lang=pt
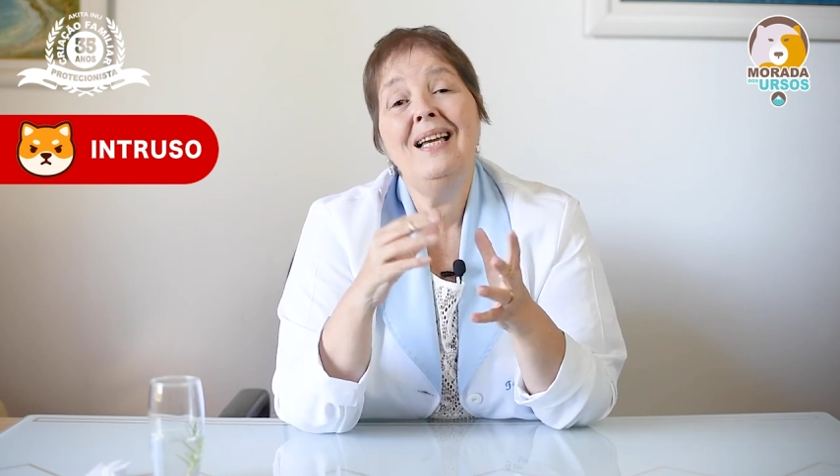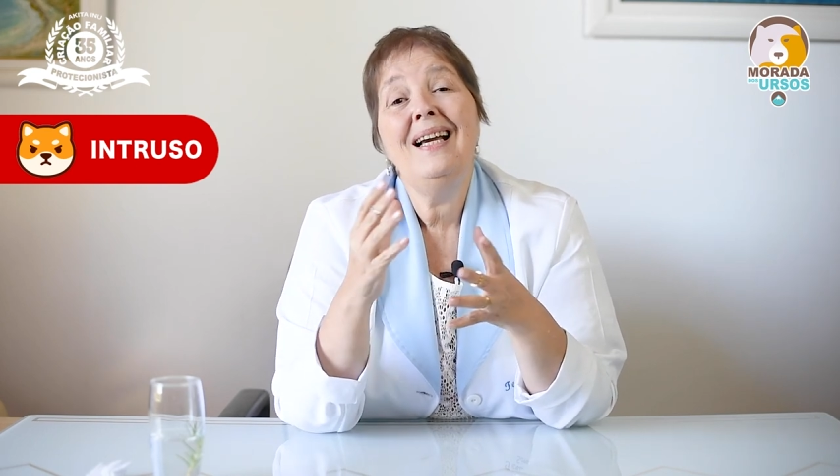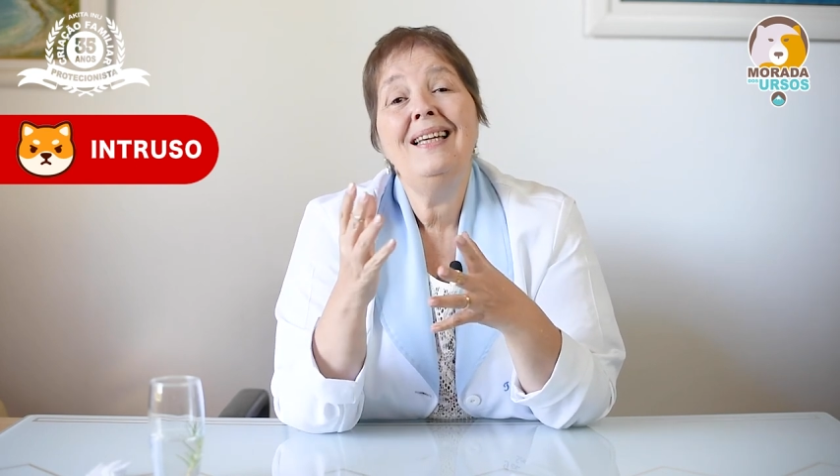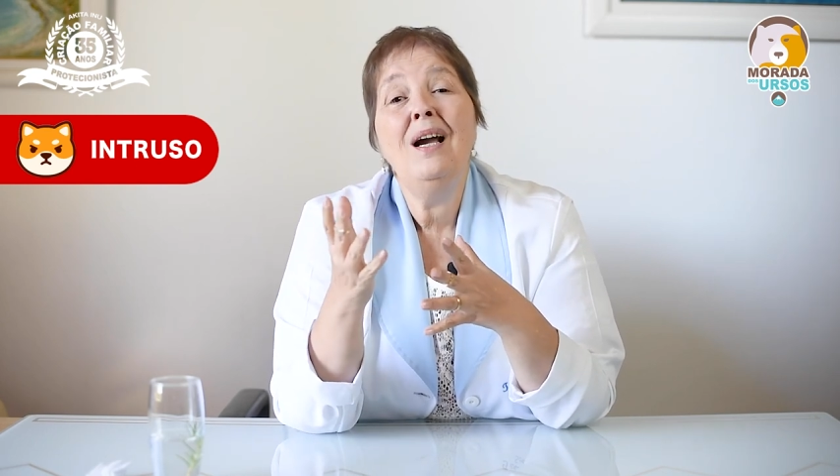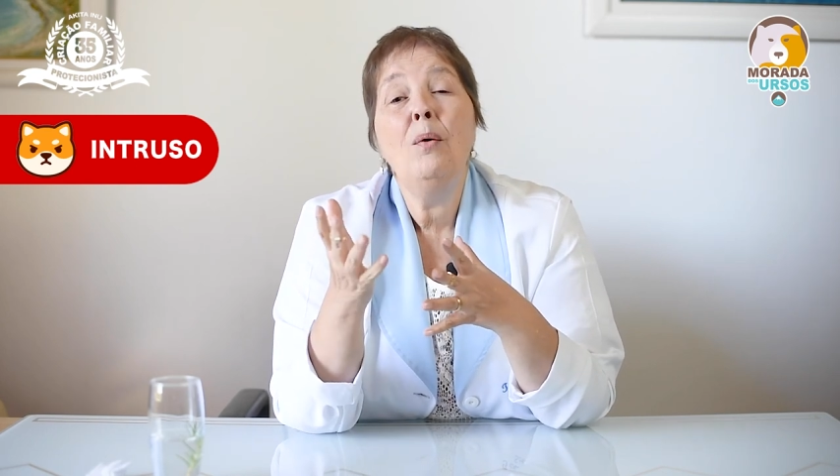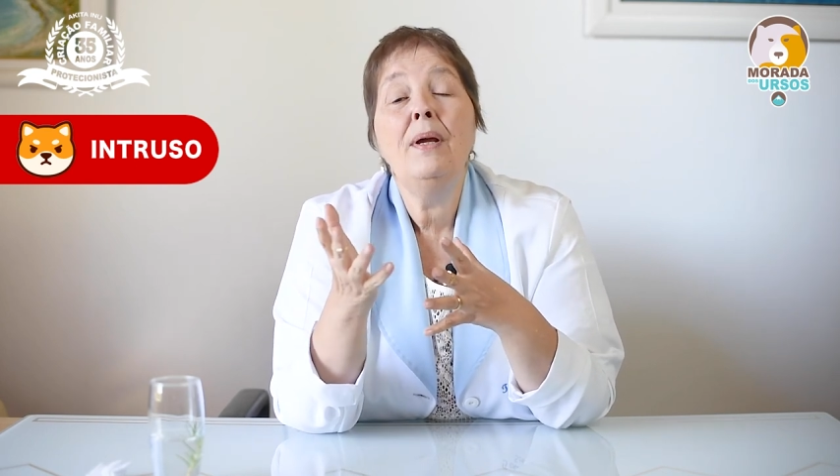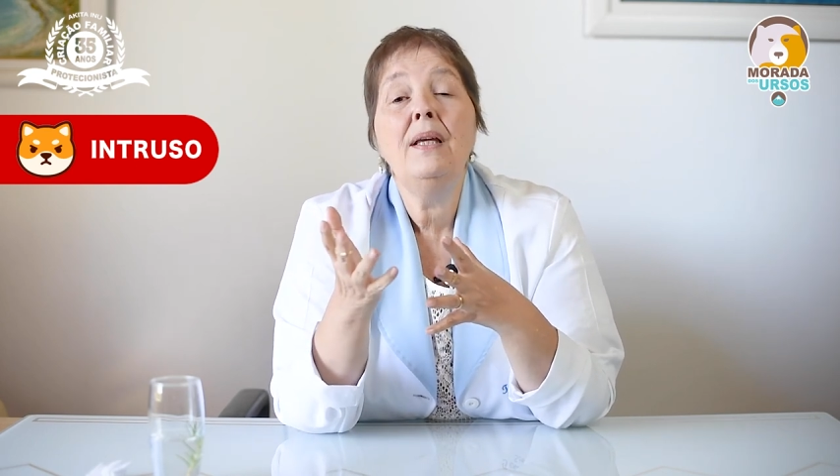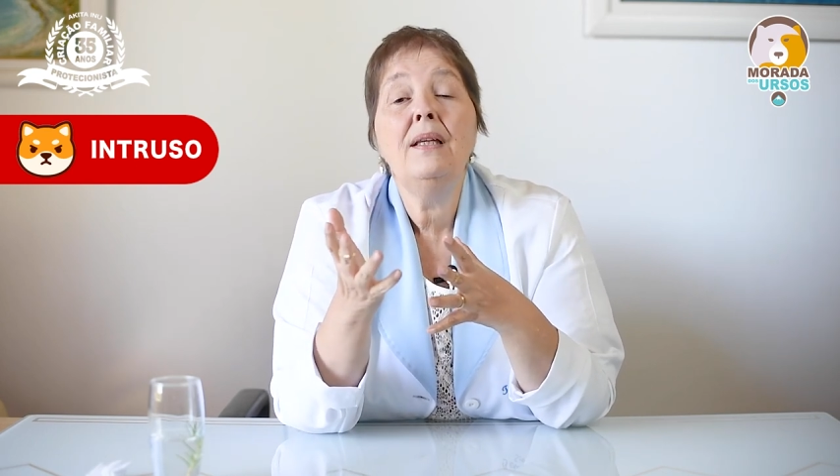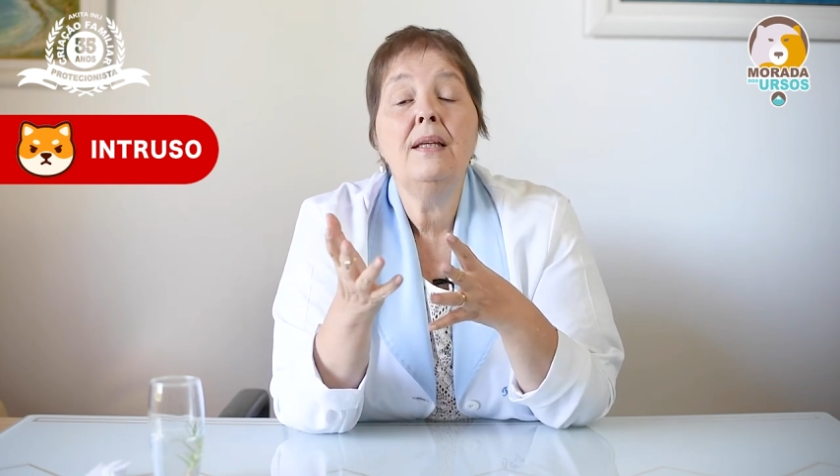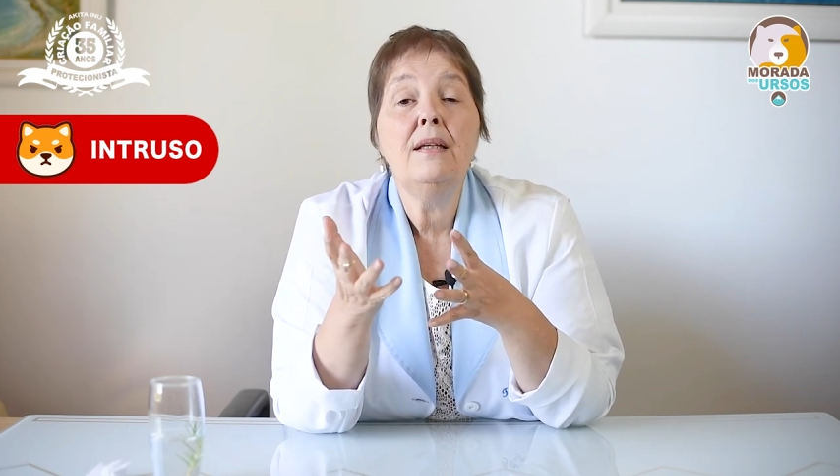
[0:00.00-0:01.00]
e aí há um
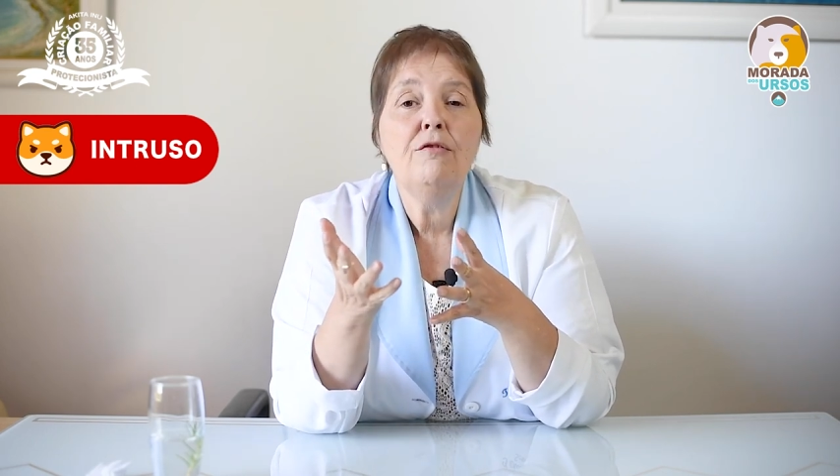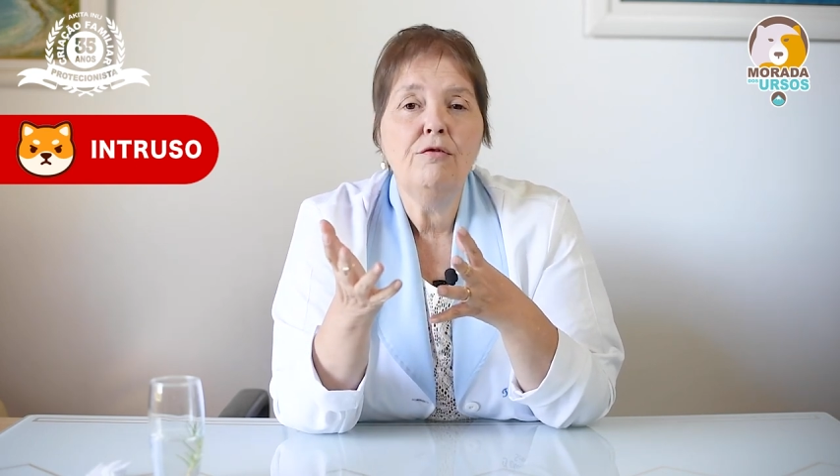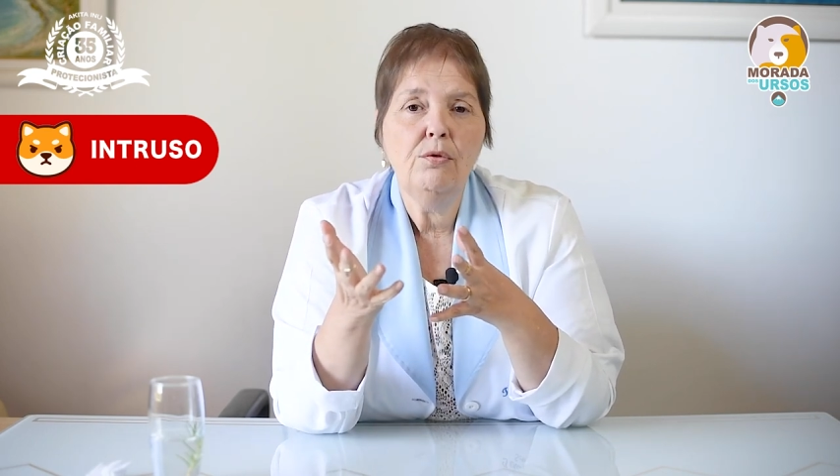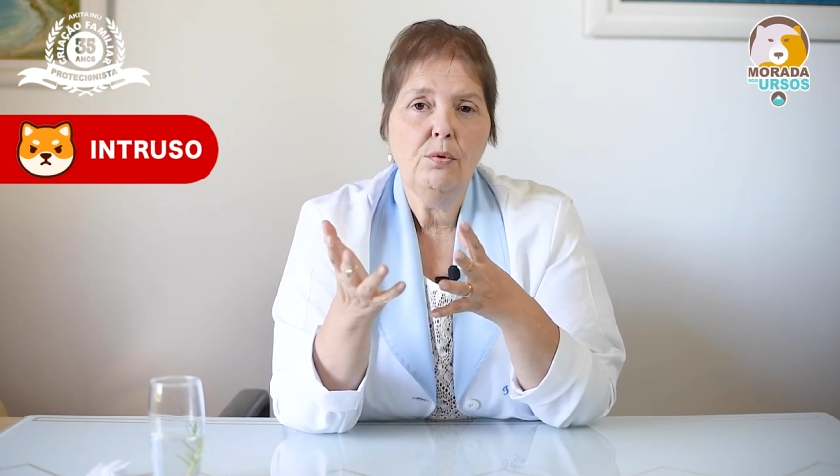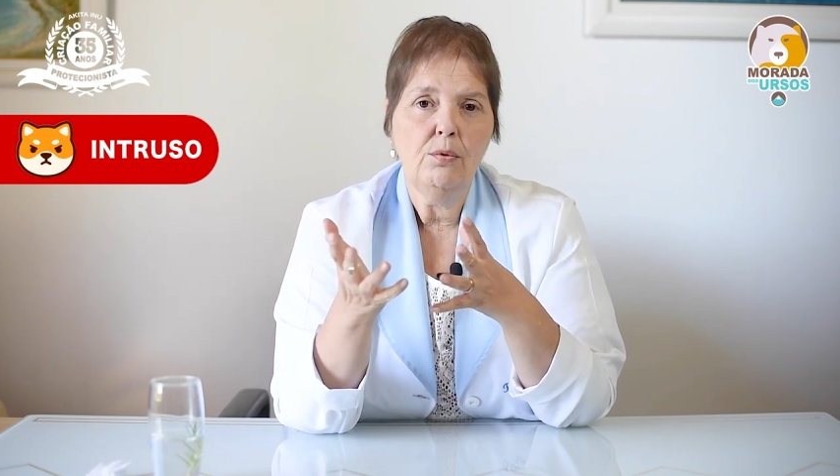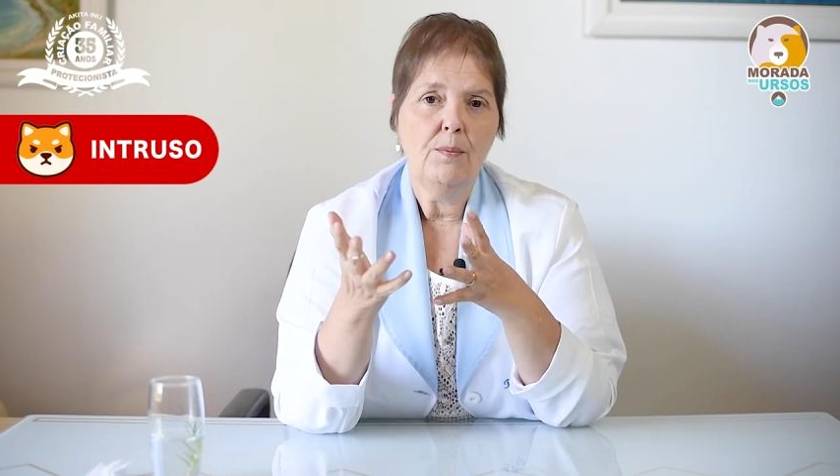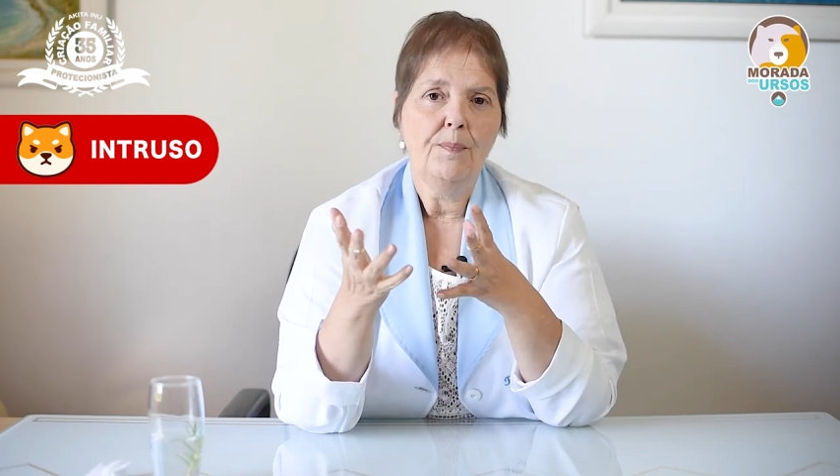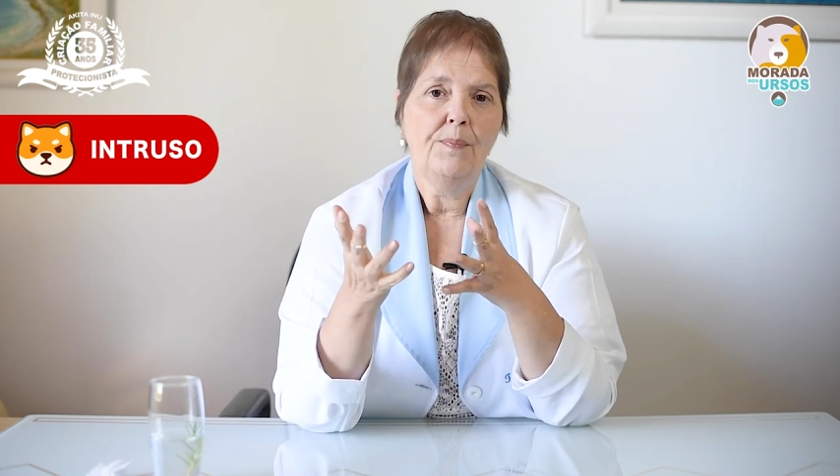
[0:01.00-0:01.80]
equívoco.